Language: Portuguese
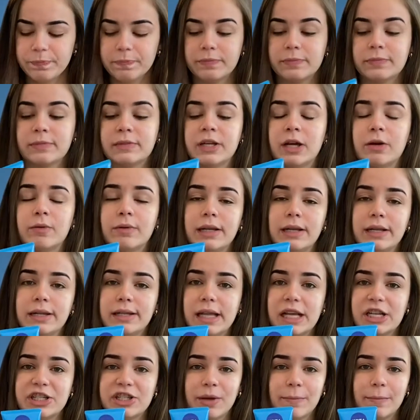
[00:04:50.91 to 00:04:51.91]
Então ele
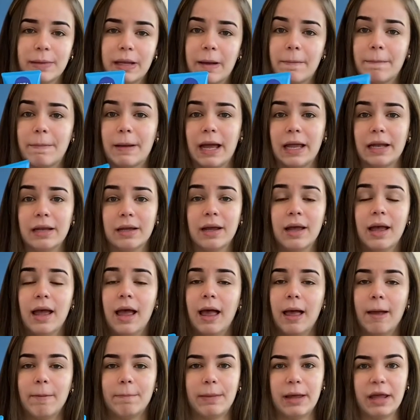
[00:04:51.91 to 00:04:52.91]
deixa a minha pele
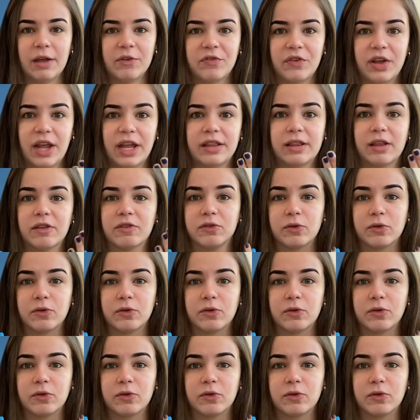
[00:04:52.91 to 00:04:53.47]
perfeita,